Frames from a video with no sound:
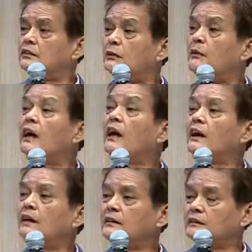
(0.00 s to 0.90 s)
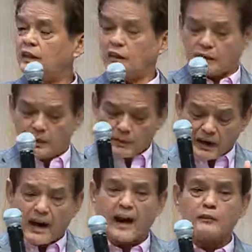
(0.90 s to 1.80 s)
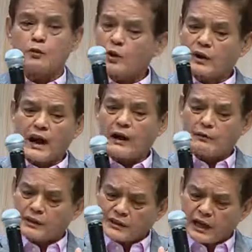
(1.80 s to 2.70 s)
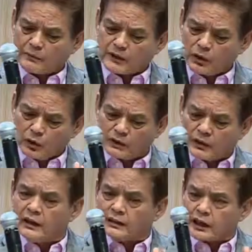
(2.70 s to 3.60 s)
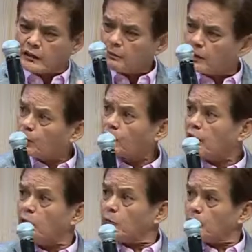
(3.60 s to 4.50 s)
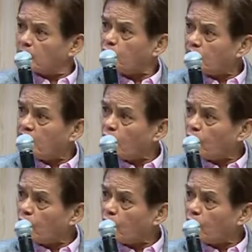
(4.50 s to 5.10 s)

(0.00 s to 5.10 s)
ใช่ไหมฮะ ที่ที่ประกาศล่วงหน้าว่าสนับสนุน ท่านประยุทธ์มันต้องเกิน